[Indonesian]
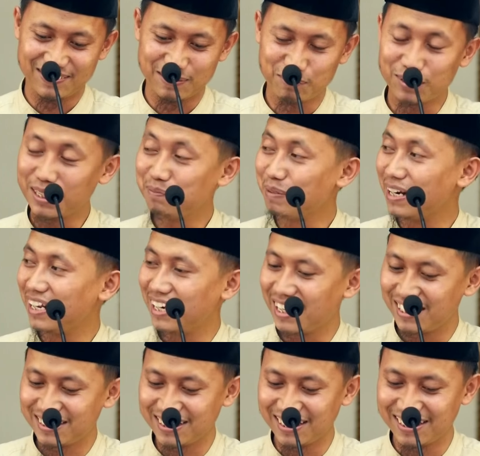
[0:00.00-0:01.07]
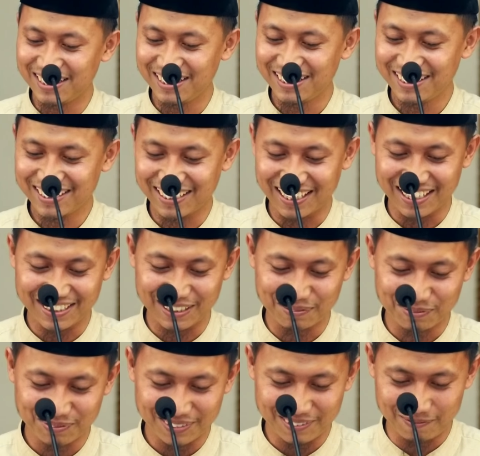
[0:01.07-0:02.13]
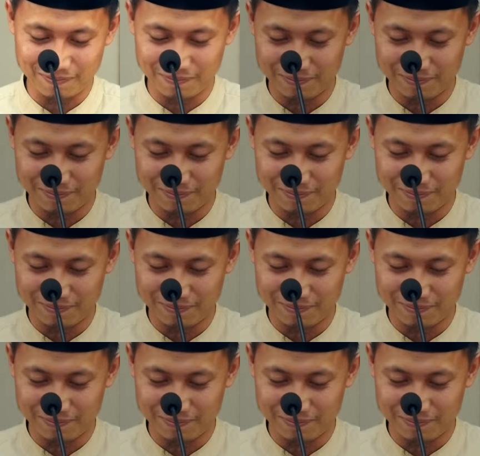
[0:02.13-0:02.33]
nah, mungkin malah laris nanti ya kreatif